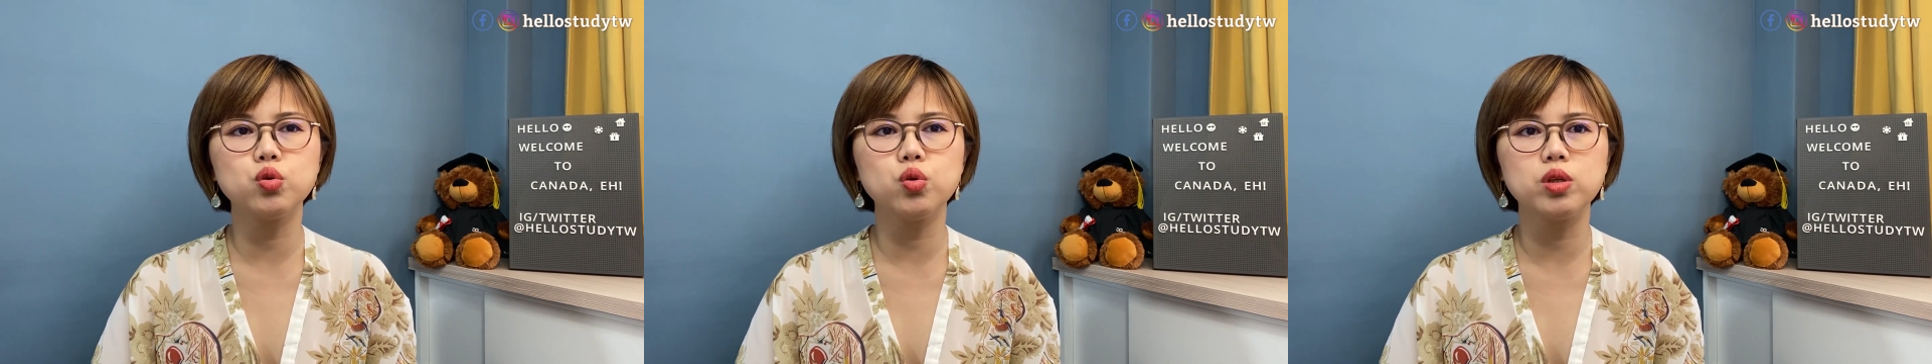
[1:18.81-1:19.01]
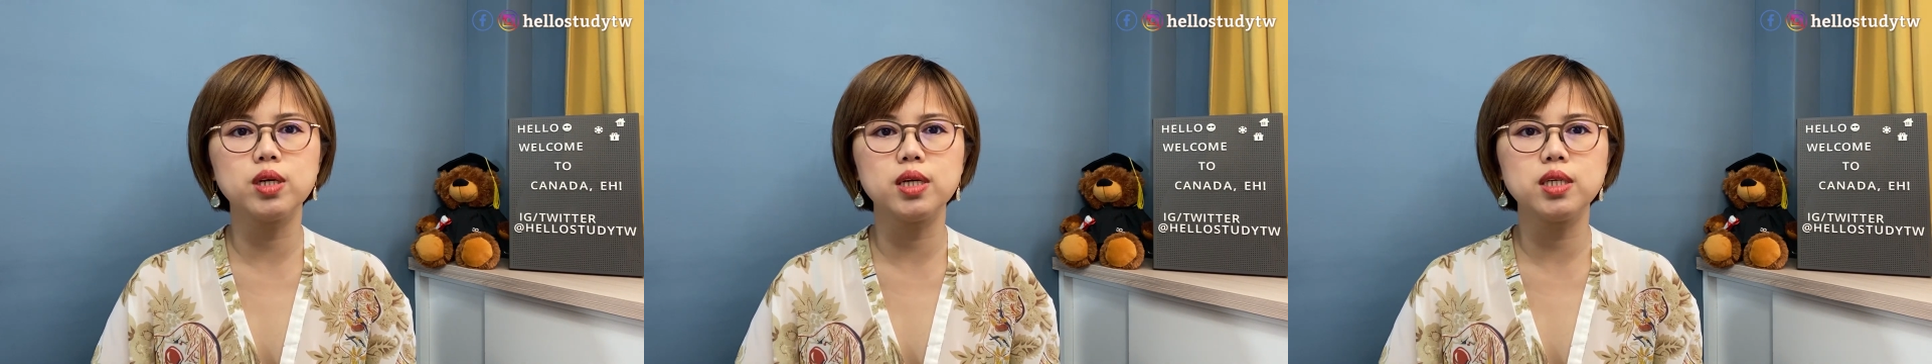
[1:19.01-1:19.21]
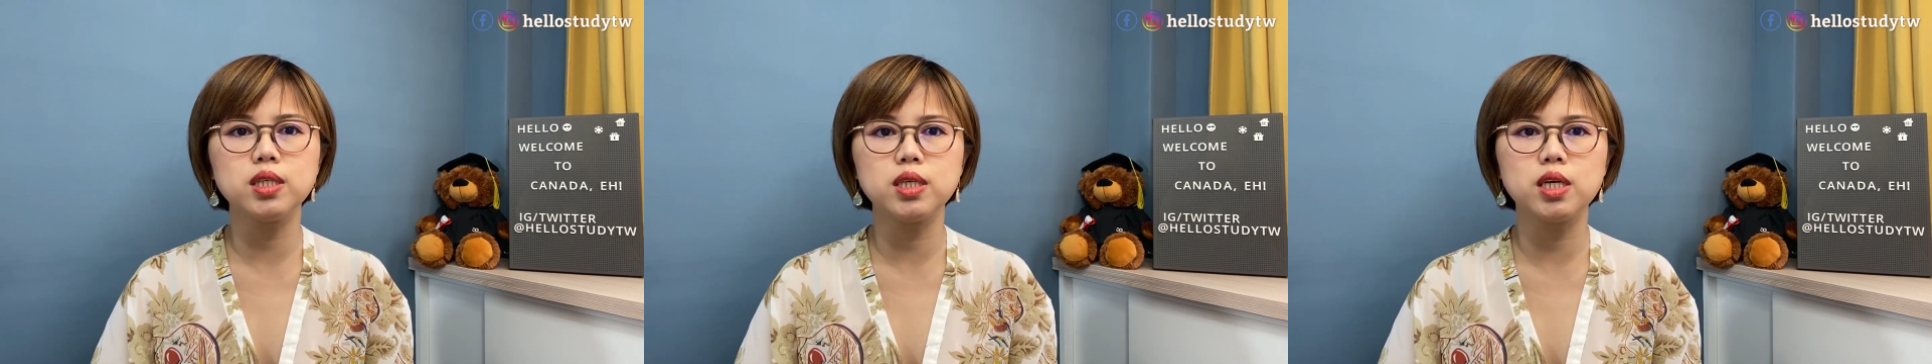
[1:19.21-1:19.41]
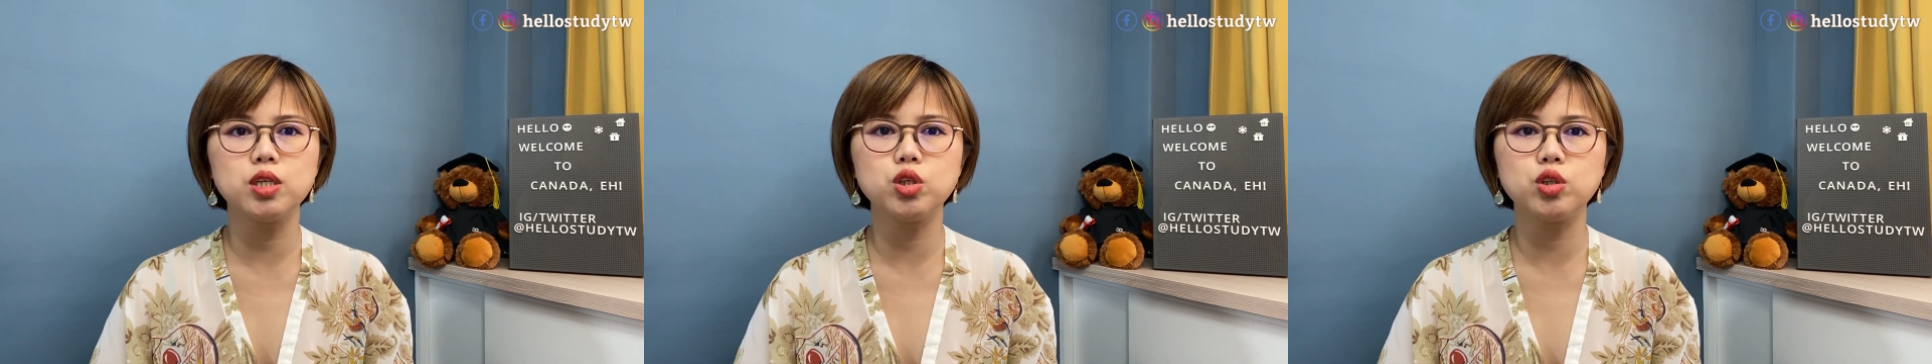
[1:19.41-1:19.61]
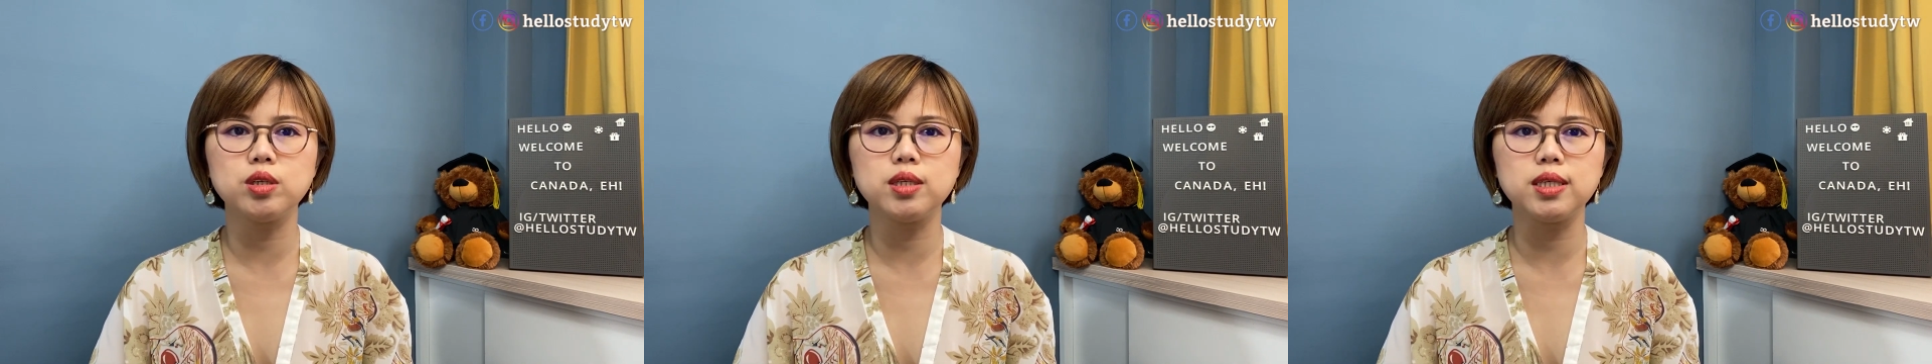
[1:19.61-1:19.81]
作的一些
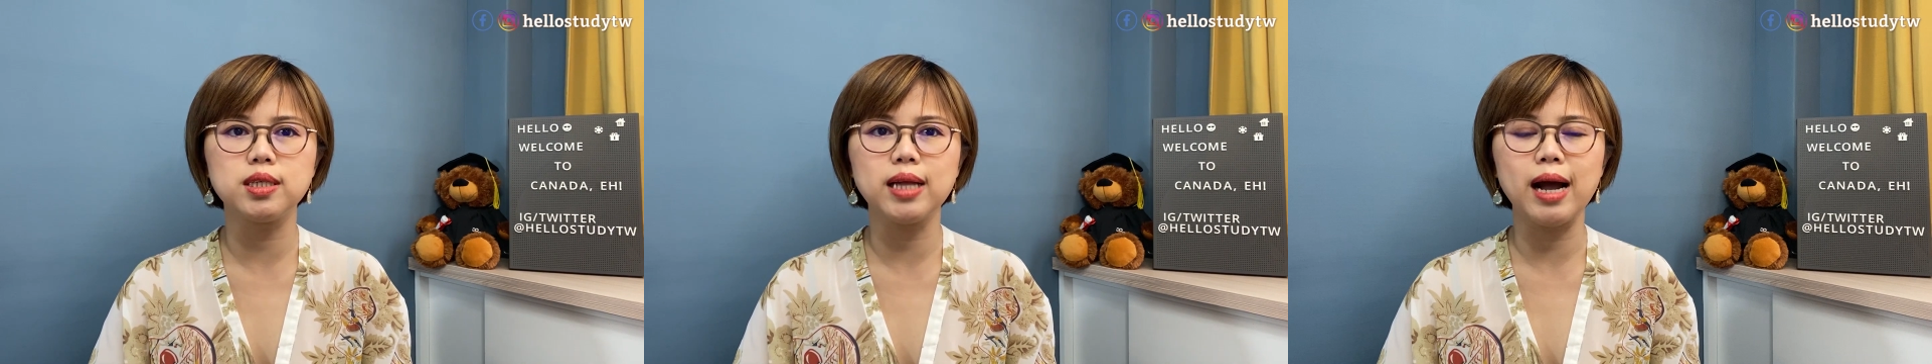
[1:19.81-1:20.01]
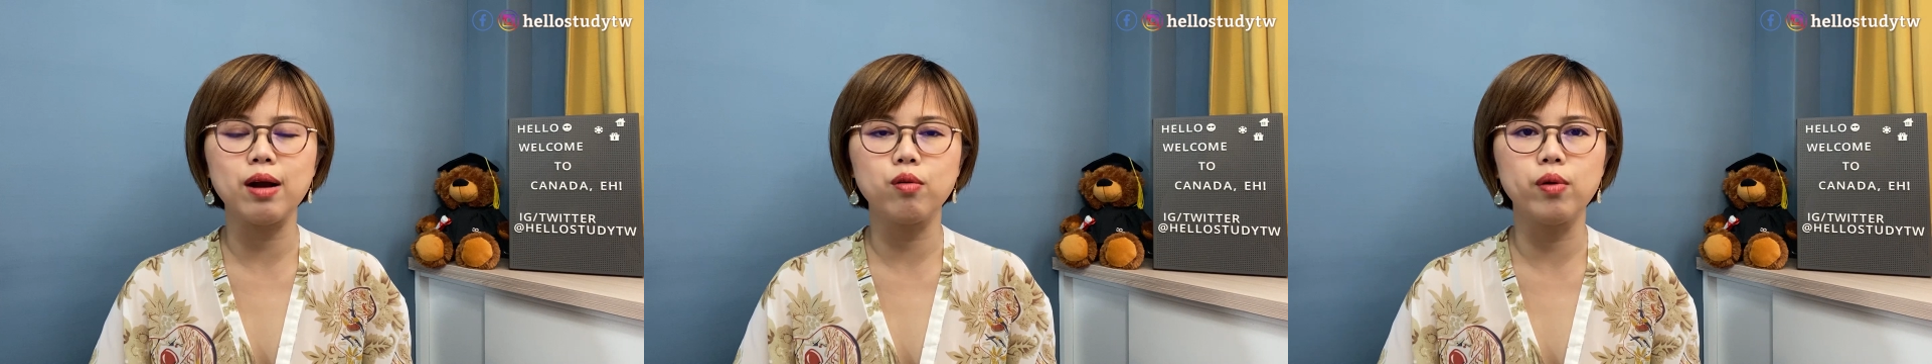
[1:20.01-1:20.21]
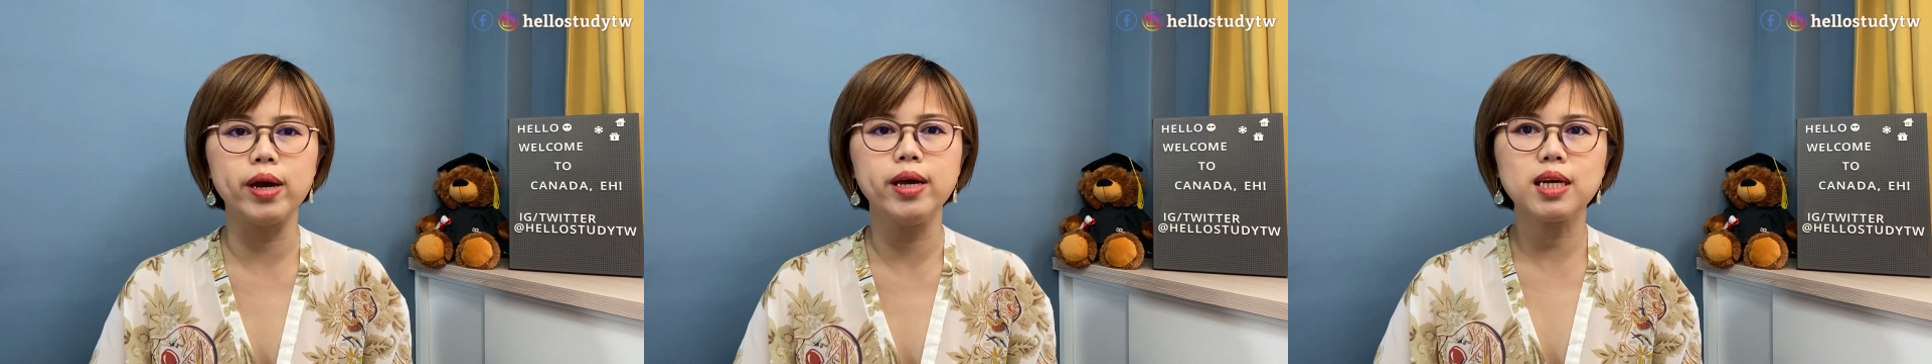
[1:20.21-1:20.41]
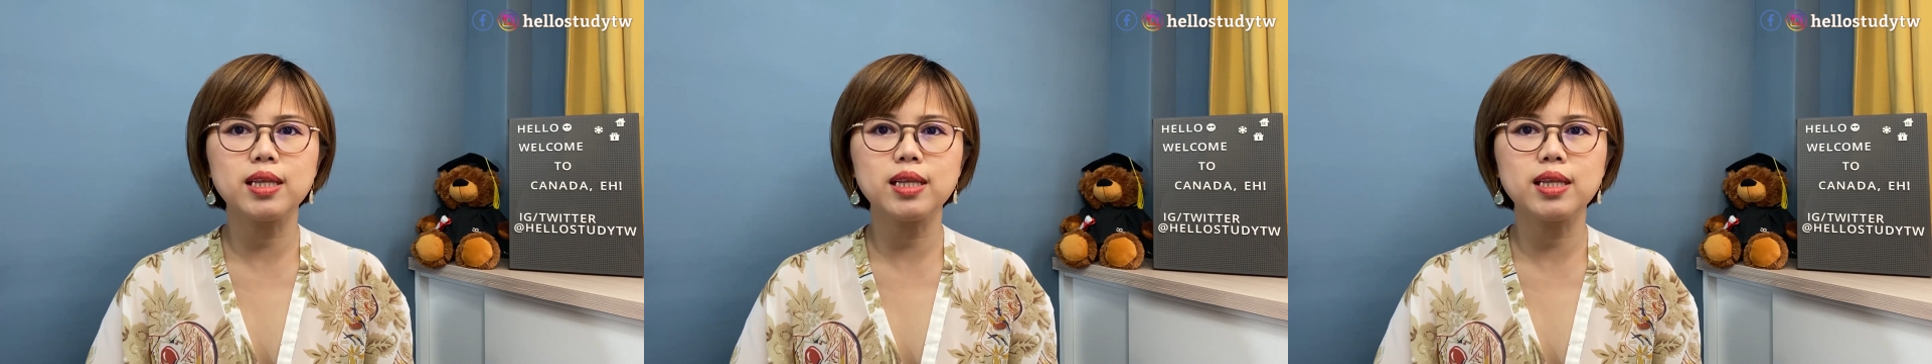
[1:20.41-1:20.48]
实习单位，